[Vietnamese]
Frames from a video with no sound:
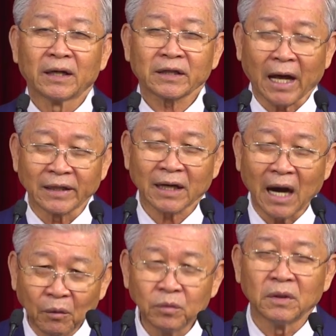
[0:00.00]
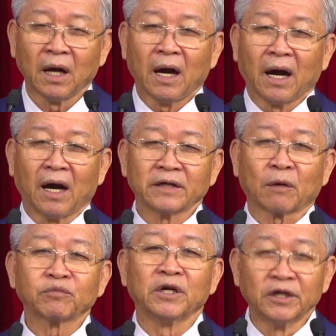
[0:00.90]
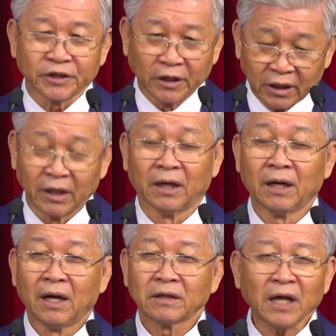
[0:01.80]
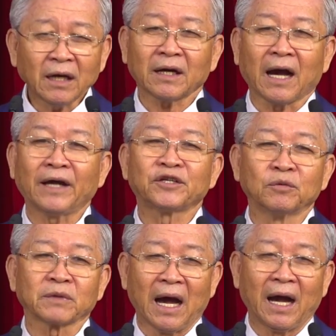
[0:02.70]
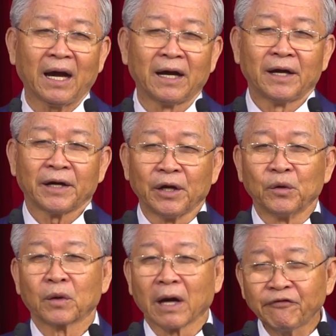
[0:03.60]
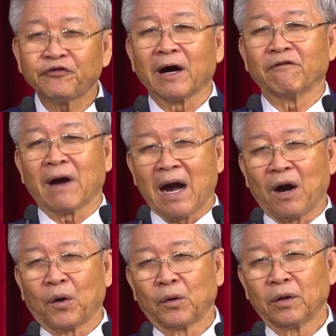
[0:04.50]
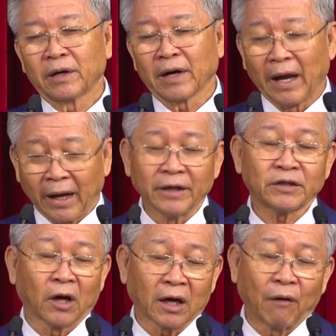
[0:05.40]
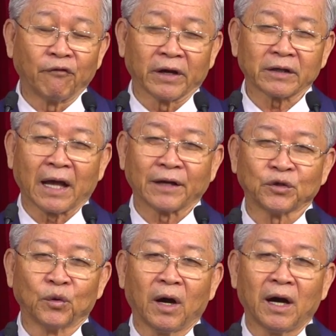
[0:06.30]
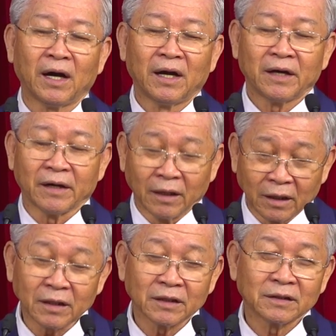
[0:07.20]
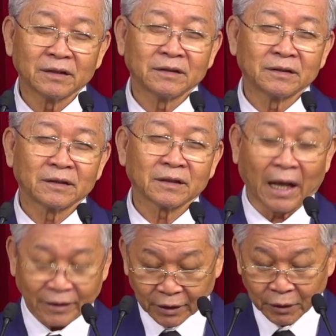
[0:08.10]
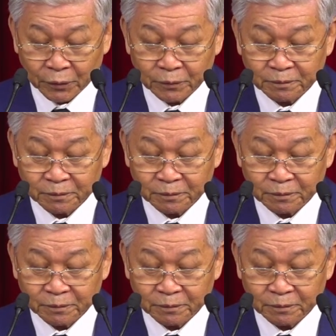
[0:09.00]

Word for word: thành công ở trong thương trường tất cả chúng ta đều góp phần vào để cho công việc nhà Chúa được thành tựu.